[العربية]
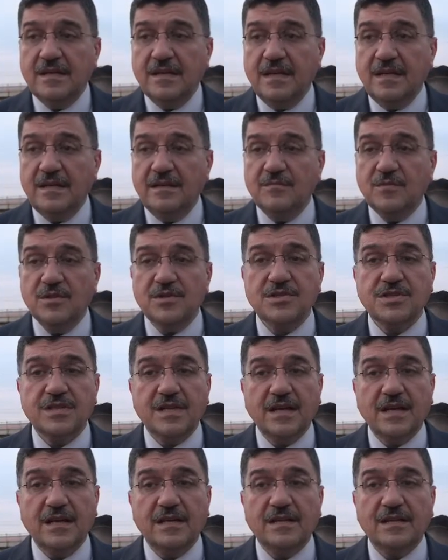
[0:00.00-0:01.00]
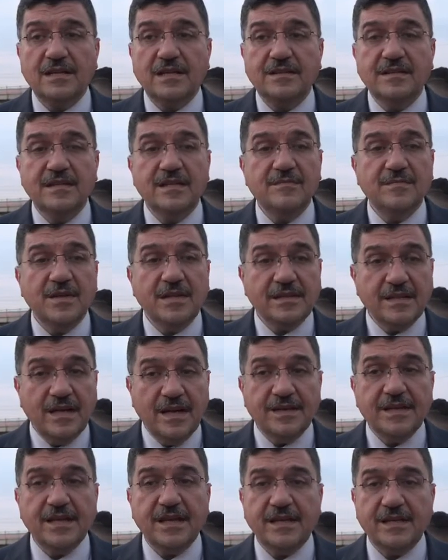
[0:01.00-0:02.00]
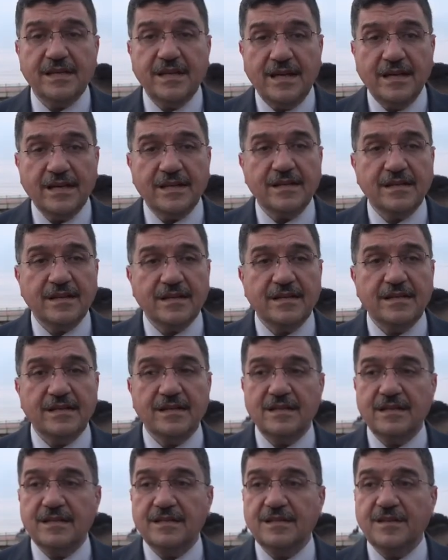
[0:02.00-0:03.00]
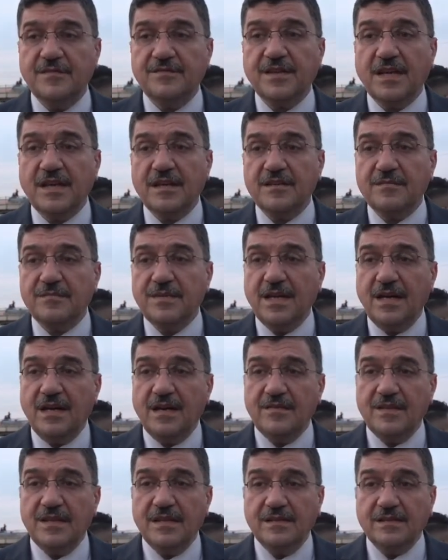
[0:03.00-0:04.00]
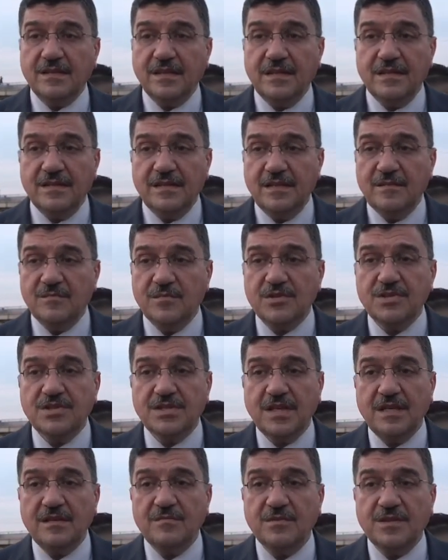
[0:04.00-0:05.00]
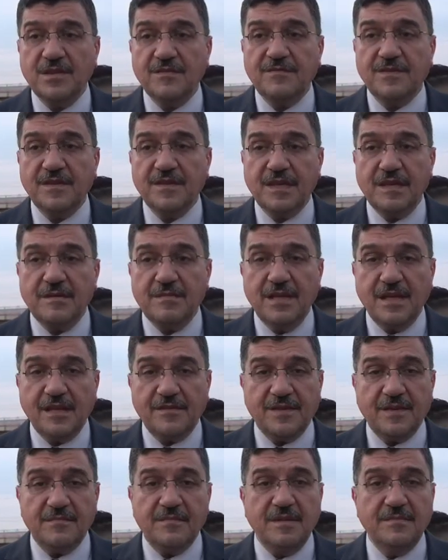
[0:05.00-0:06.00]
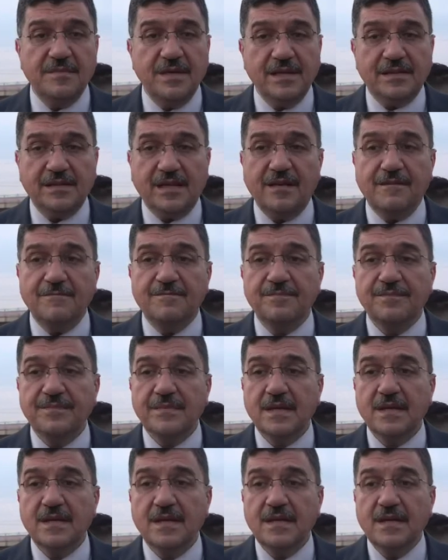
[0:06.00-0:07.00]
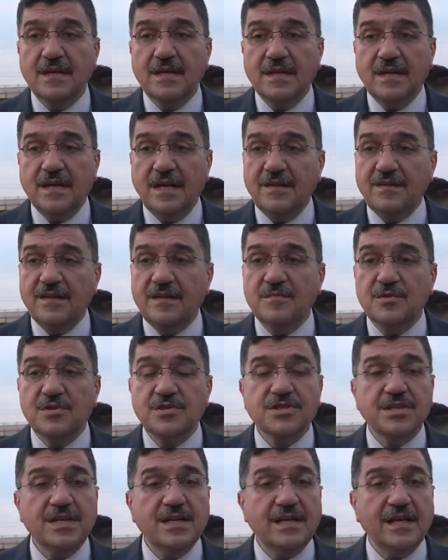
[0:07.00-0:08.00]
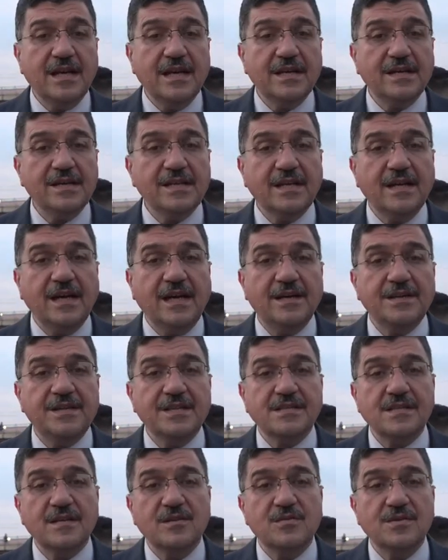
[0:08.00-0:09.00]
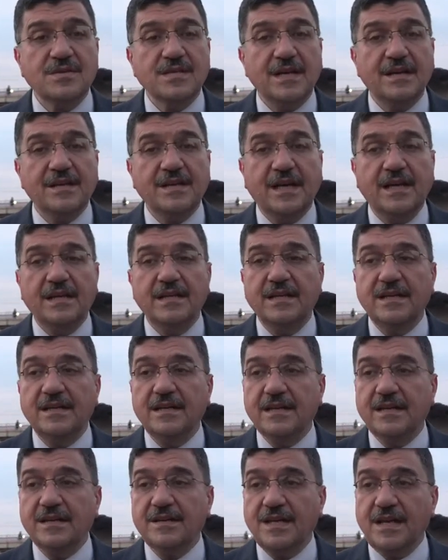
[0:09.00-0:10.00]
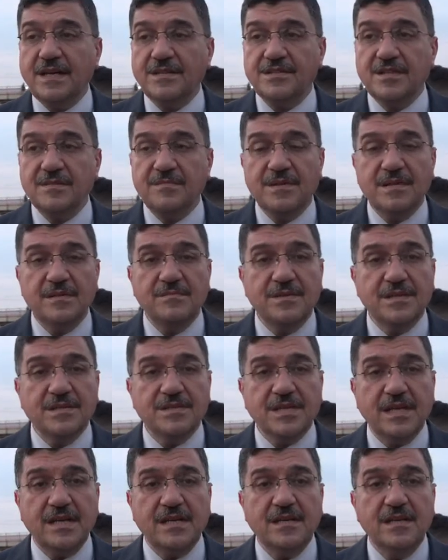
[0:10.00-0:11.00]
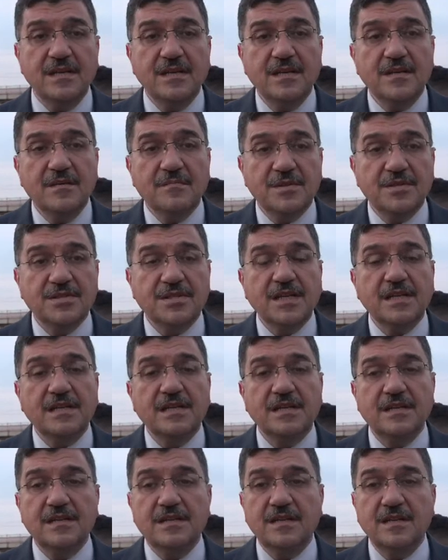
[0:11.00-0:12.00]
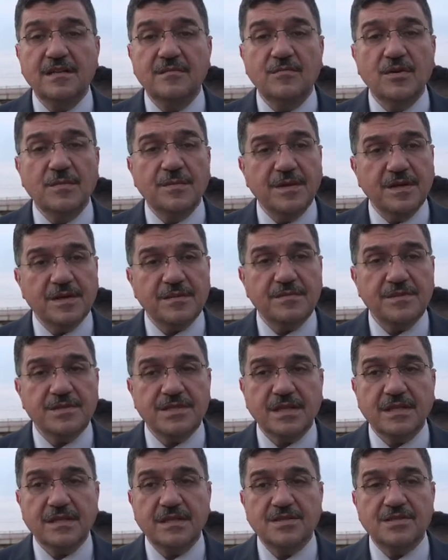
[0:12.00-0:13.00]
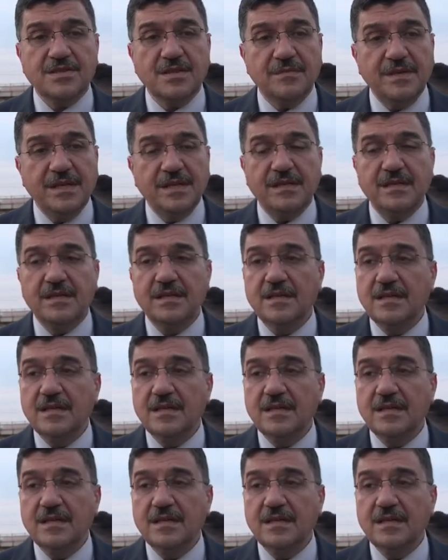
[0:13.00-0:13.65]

المنشأ القديم التاريخي حقيقة نفتخر بهذا المنشأ المنفذ قبل أكثر من 100 عام هذا المنشأ حقيقة حريصة الوزارة على إخراجه بالشيء بالشكل المبهر بالشكل الجميل